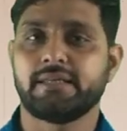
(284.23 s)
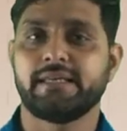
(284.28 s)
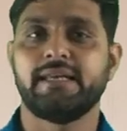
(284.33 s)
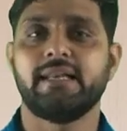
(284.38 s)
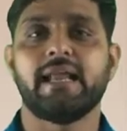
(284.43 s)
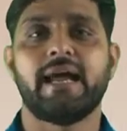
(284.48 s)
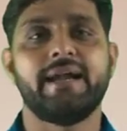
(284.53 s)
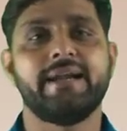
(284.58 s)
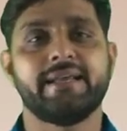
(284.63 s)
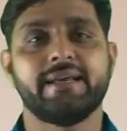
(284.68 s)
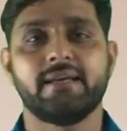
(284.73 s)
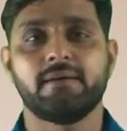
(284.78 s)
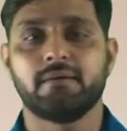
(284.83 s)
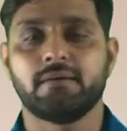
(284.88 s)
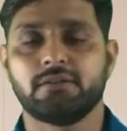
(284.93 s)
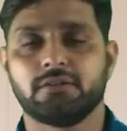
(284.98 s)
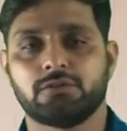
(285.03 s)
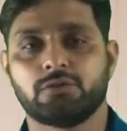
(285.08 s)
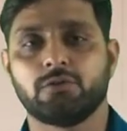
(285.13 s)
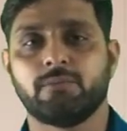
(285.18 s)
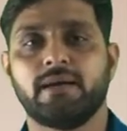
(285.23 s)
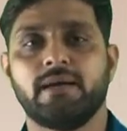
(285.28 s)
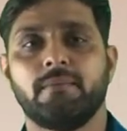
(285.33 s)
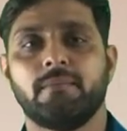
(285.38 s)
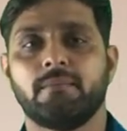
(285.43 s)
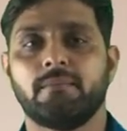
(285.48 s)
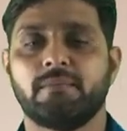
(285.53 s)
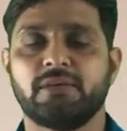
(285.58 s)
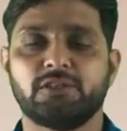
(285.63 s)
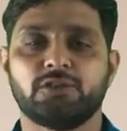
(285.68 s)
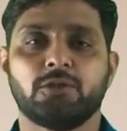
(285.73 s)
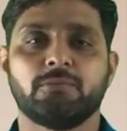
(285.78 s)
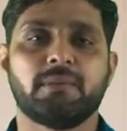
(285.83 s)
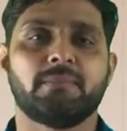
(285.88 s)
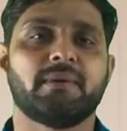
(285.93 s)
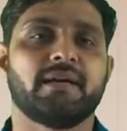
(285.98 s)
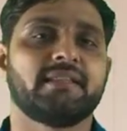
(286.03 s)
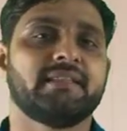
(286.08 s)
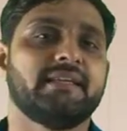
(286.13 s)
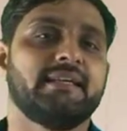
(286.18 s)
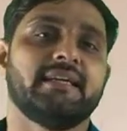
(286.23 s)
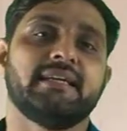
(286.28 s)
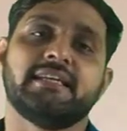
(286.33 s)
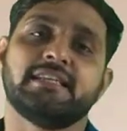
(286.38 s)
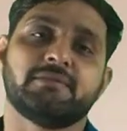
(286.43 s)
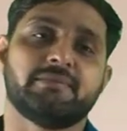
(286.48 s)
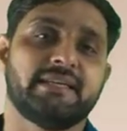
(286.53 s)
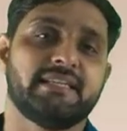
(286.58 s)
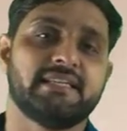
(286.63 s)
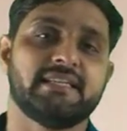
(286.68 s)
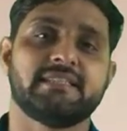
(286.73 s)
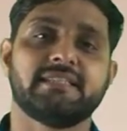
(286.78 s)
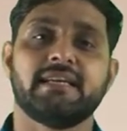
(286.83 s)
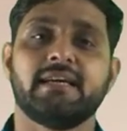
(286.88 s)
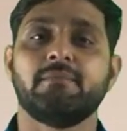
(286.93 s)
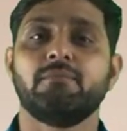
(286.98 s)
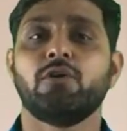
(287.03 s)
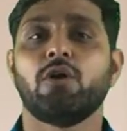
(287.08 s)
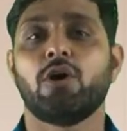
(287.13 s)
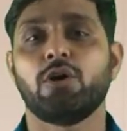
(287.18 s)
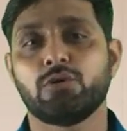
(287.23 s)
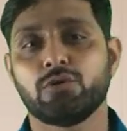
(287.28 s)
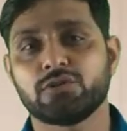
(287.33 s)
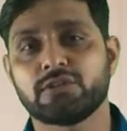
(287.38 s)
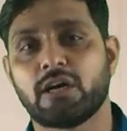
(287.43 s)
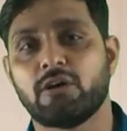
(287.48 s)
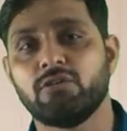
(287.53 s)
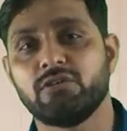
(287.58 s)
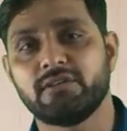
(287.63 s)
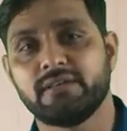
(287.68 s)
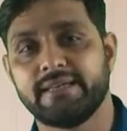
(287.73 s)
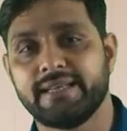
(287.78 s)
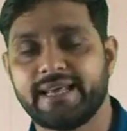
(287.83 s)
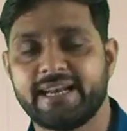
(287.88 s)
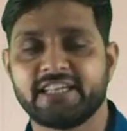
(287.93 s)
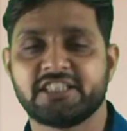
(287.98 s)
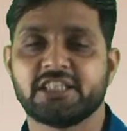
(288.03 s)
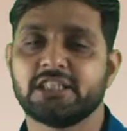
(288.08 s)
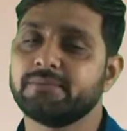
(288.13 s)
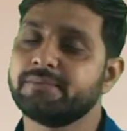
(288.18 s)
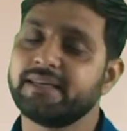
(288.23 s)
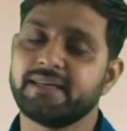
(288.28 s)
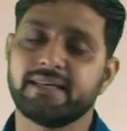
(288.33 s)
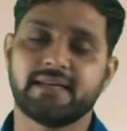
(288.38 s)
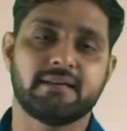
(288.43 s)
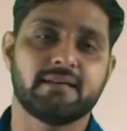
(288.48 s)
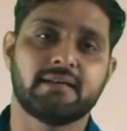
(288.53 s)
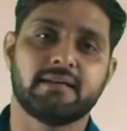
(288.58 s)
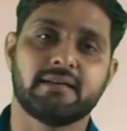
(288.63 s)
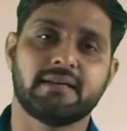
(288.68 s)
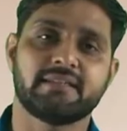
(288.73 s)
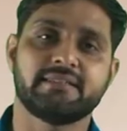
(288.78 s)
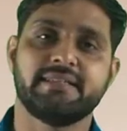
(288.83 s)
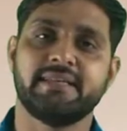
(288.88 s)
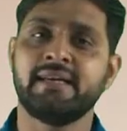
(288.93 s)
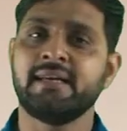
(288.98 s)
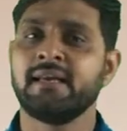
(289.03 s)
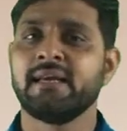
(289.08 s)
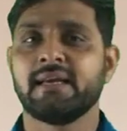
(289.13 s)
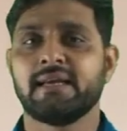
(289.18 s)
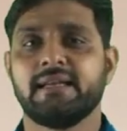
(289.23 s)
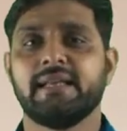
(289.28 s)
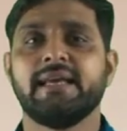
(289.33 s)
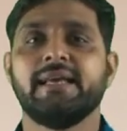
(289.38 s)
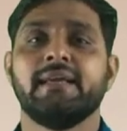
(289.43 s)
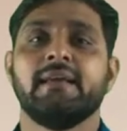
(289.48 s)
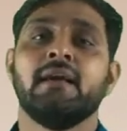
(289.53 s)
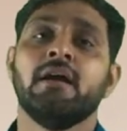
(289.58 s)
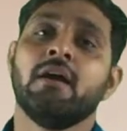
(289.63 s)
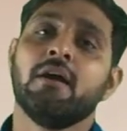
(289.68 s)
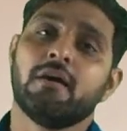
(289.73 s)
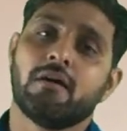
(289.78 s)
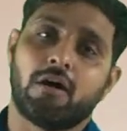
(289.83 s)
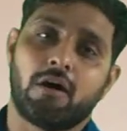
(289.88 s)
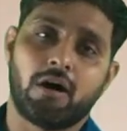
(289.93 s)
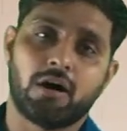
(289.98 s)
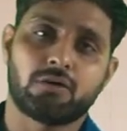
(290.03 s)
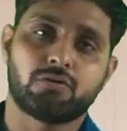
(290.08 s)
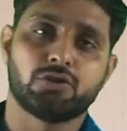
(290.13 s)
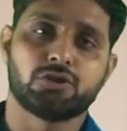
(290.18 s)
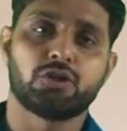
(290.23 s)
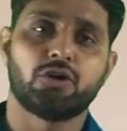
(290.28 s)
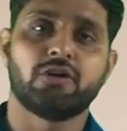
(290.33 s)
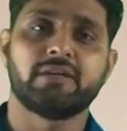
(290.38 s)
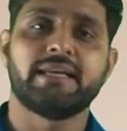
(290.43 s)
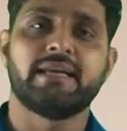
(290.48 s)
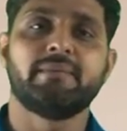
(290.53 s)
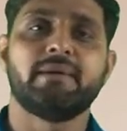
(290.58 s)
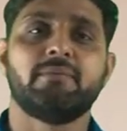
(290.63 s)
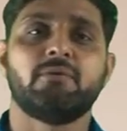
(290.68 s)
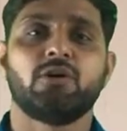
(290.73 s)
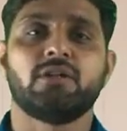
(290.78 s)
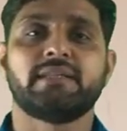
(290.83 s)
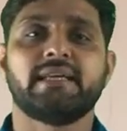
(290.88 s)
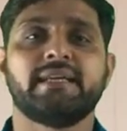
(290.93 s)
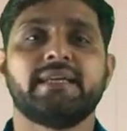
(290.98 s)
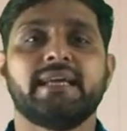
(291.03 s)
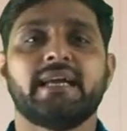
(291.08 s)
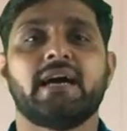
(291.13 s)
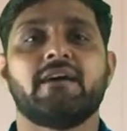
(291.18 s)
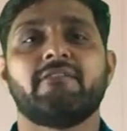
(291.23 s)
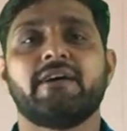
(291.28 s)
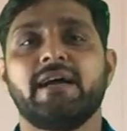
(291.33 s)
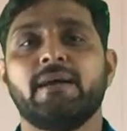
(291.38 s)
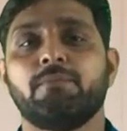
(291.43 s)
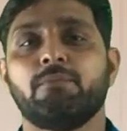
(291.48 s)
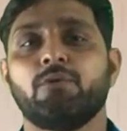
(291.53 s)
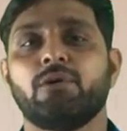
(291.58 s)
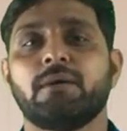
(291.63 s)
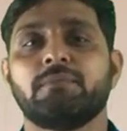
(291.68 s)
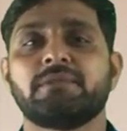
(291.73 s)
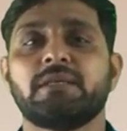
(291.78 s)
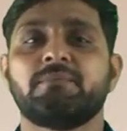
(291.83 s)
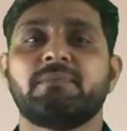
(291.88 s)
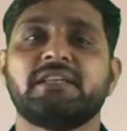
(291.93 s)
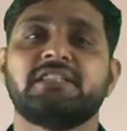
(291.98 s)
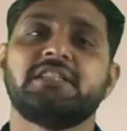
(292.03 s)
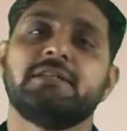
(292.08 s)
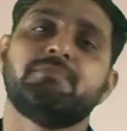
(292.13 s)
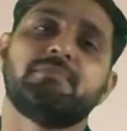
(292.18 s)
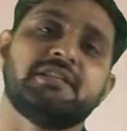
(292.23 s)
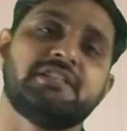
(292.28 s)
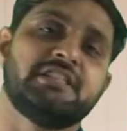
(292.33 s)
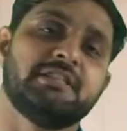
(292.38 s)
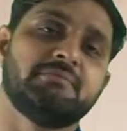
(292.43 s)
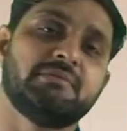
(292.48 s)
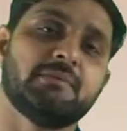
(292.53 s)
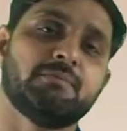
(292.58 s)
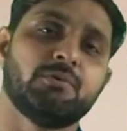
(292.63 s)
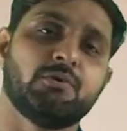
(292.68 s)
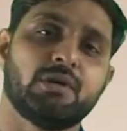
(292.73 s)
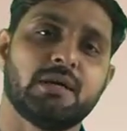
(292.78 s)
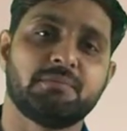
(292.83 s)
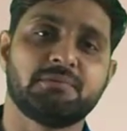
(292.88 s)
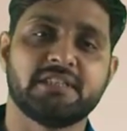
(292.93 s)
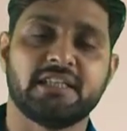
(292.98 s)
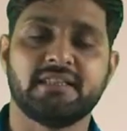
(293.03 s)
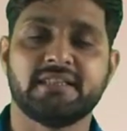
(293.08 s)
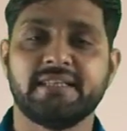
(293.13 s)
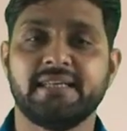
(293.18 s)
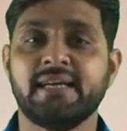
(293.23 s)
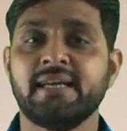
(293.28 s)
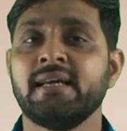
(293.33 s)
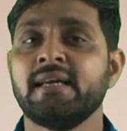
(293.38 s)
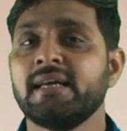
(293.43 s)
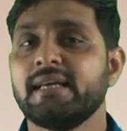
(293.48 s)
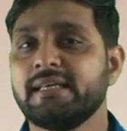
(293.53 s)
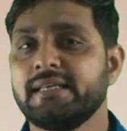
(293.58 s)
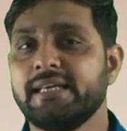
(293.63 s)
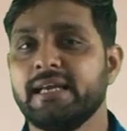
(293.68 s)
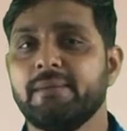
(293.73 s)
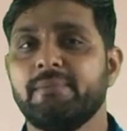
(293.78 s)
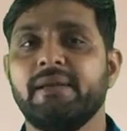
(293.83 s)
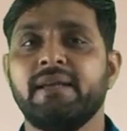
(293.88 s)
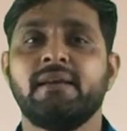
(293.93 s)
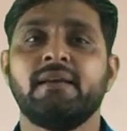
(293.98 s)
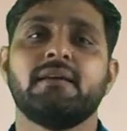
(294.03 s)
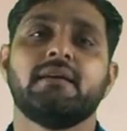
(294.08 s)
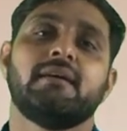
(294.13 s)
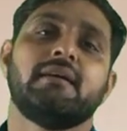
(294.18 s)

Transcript: की लाइटें सुबह बच्चों पे पड़ती है इस वजह से हम नॉर्थ टू साउथ डायरेक्शन पे रखते हैं नहीं और कुछ लोग ये भी बोलते हैं कि हवाएं पूरब से पश्चिम पश्चिम से पूरब चलती हैं ये भी